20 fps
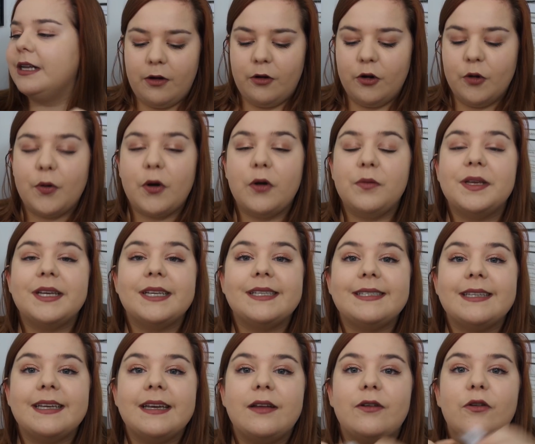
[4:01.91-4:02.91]
Le
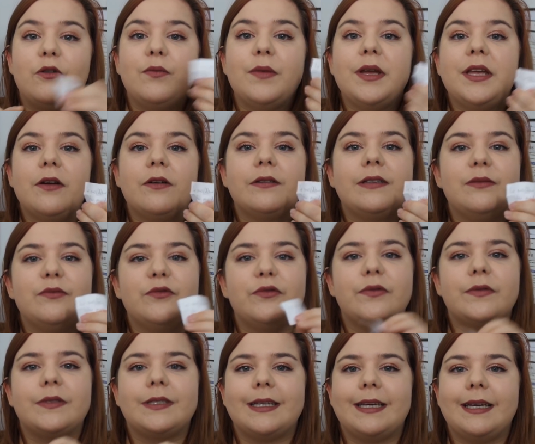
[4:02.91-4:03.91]
c'est Le meilleur des
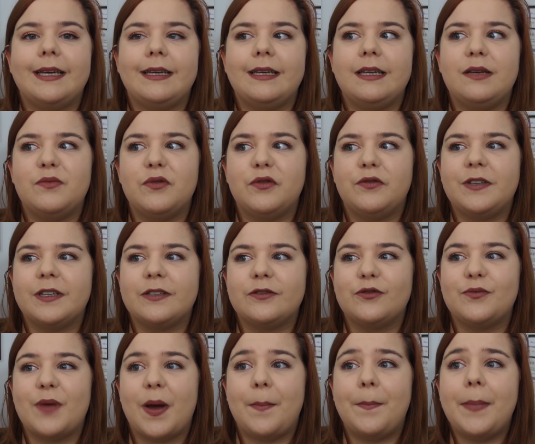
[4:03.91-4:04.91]
mondes et il me vient
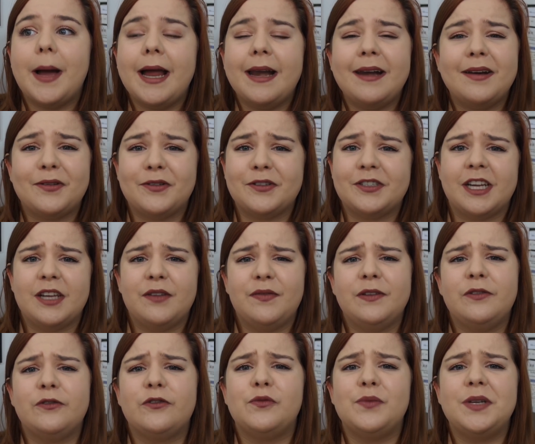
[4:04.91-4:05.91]
de ma palle que j'avais
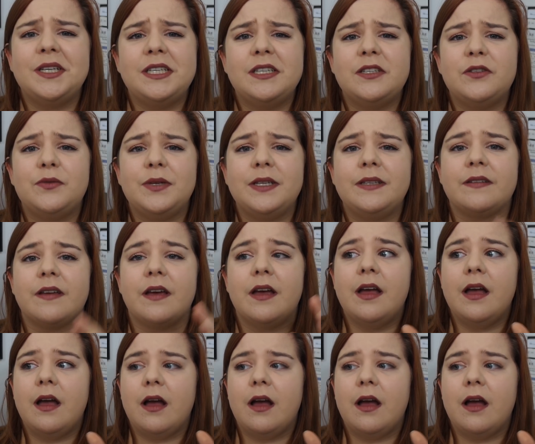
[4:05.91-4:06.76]
fait de 2018,